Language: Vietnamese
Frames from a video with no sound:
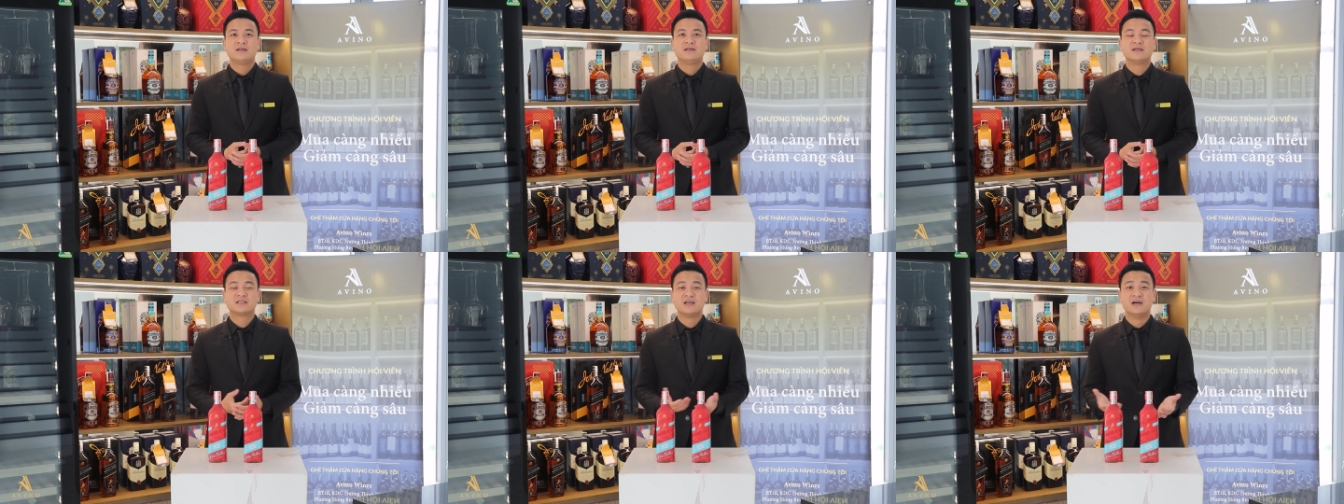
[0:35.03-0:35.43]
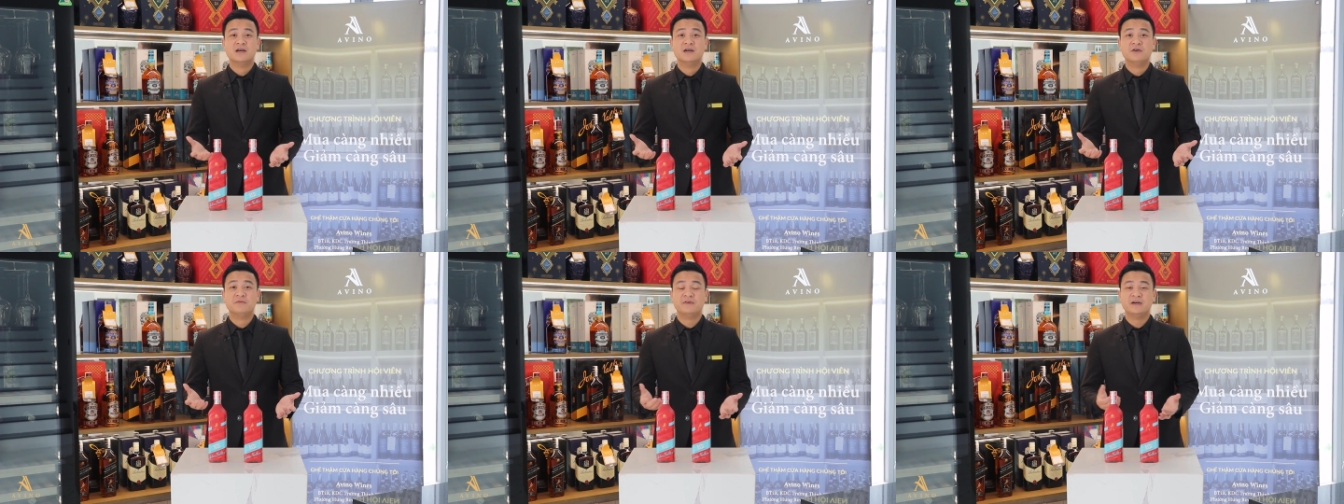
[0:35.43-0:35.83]
được sở
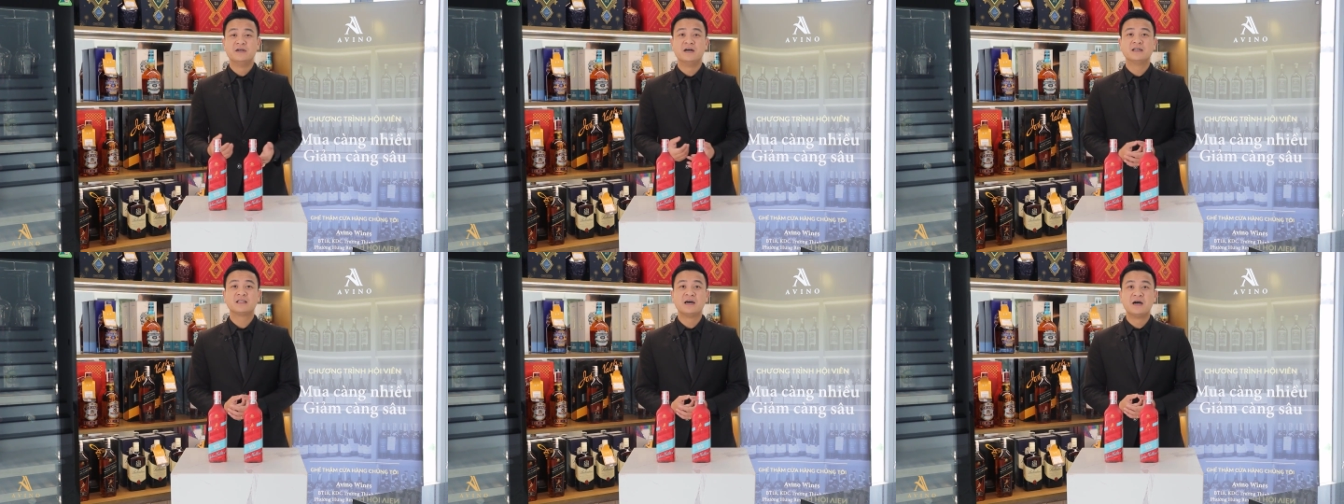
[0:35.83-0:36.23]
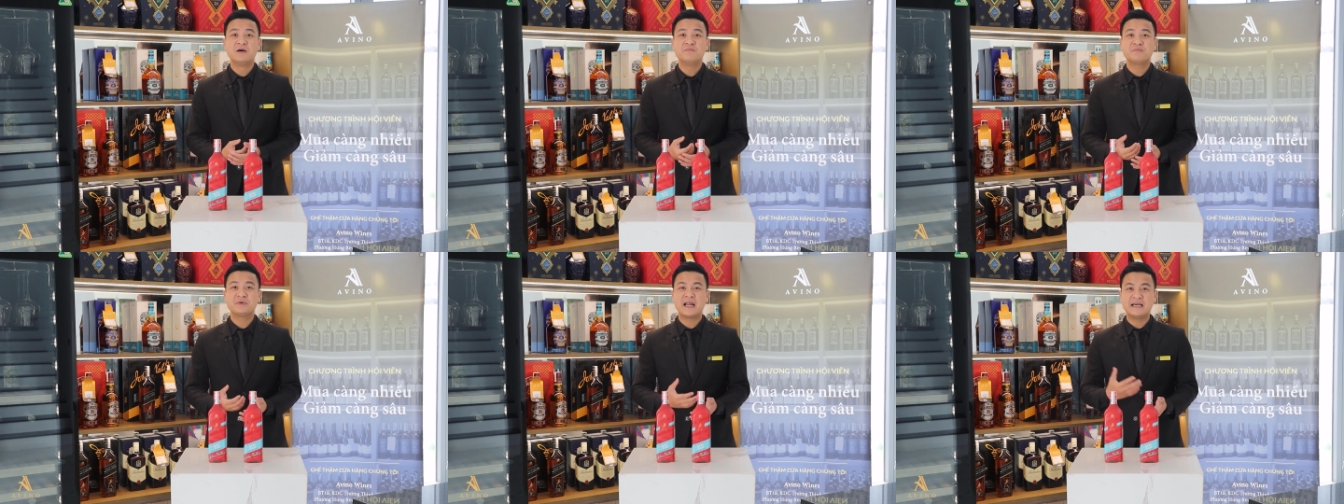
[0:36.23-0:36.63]
hữu với hương
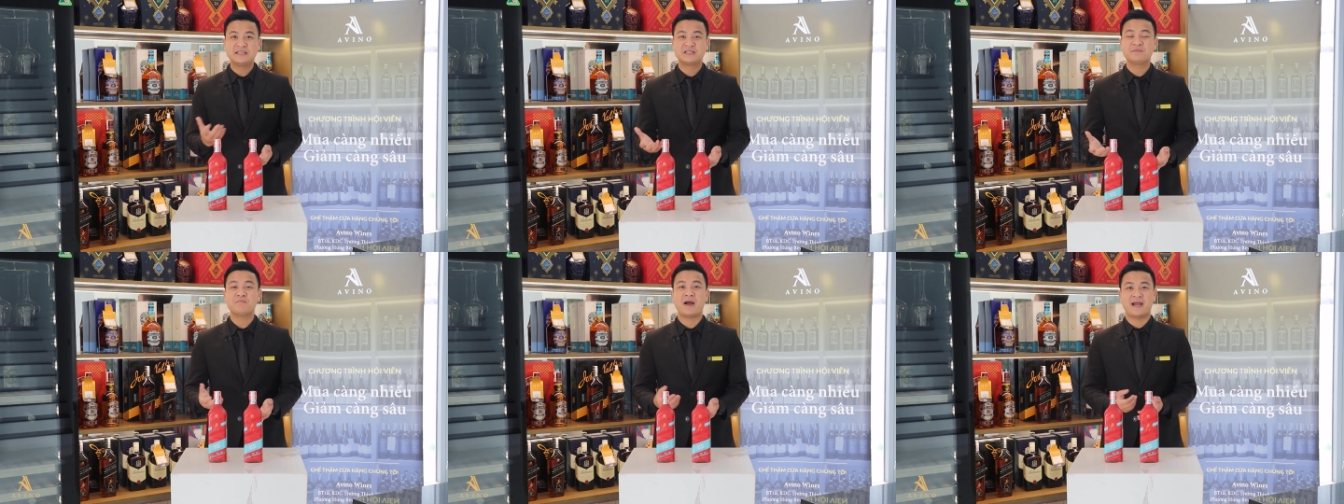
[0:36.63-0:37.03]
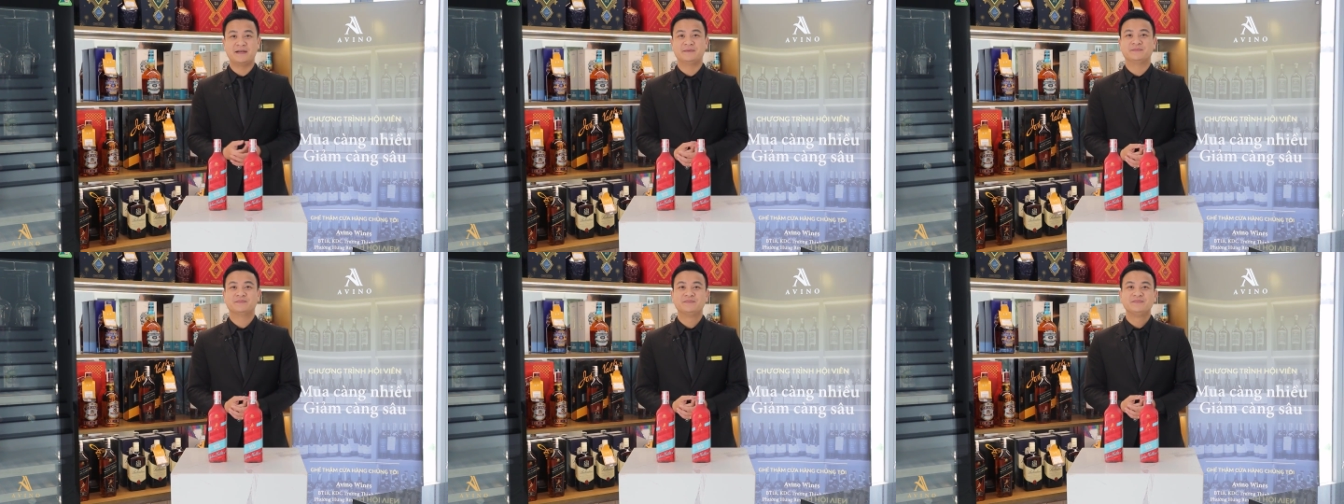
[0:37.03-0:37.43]
thơm đầy sức mạnh